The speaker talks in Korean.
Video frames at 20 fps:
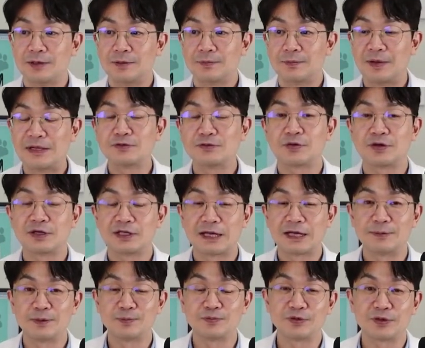맨솔에
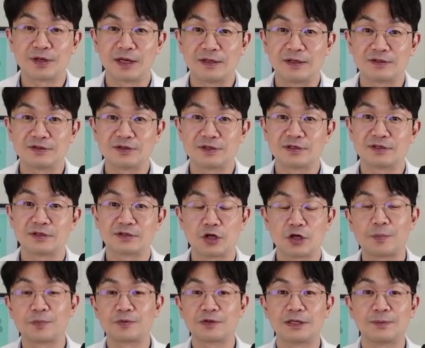담을 뿌려라 이런 식으로 해서
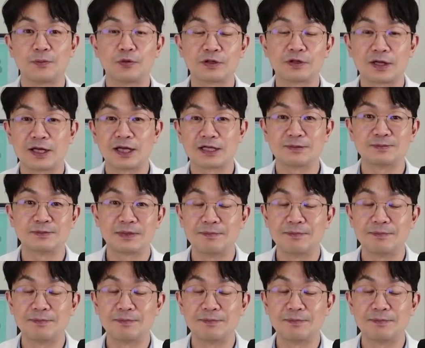접근을 못하게 하시면